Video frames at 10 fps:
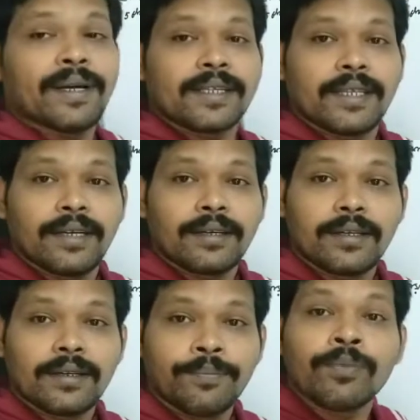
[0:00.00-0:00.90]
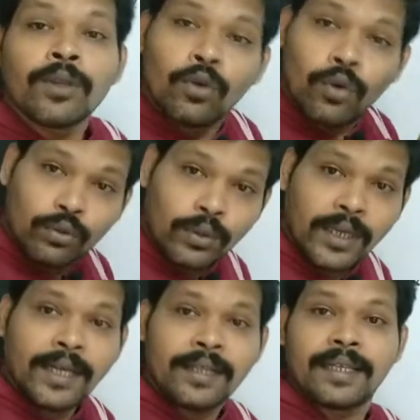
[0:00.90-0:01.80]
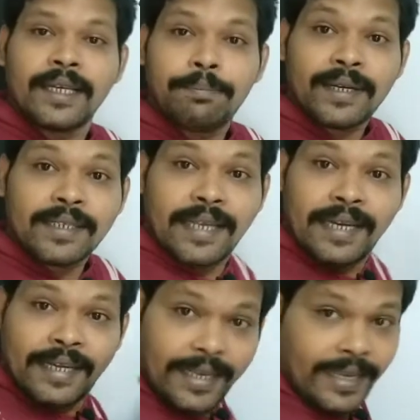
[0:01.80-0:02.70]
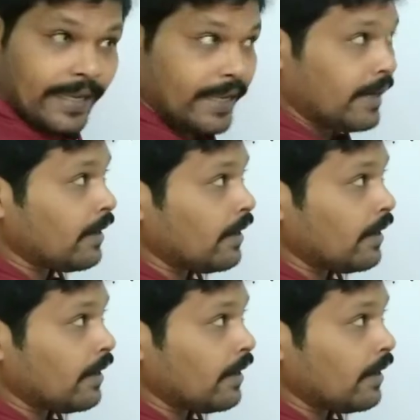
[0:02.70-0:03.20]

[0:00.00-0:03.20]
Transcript: পার্সেন্ট কত টাকার থ্রি পার্সেন্ট এর